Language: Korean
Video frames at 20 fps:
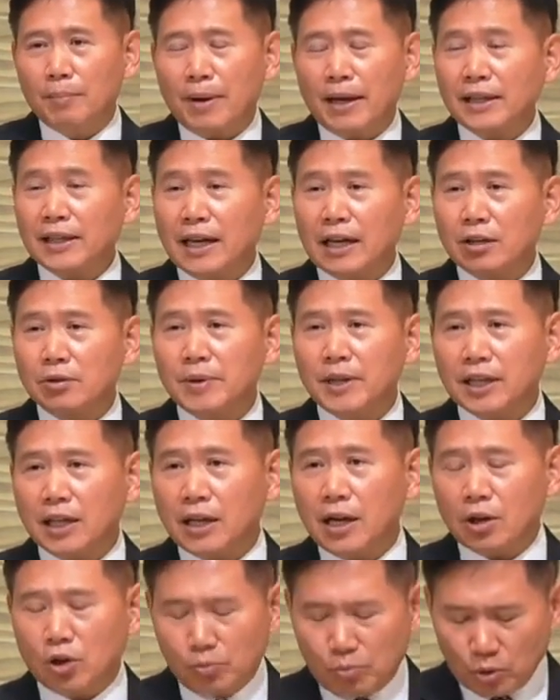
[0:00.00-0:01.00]
판가름
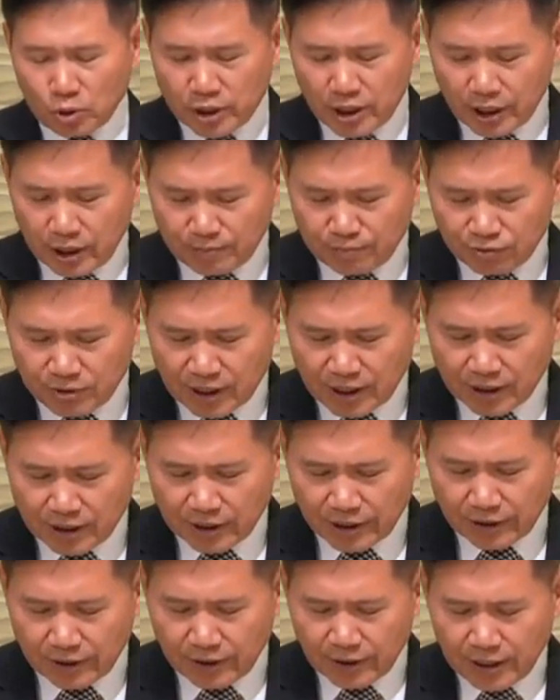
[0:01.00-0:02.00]
해달라고 모세에게
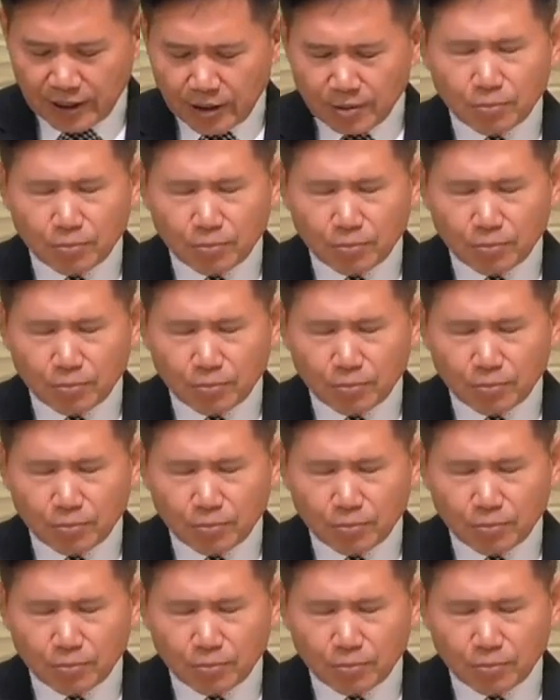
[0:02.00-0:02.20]
부탁을 해요.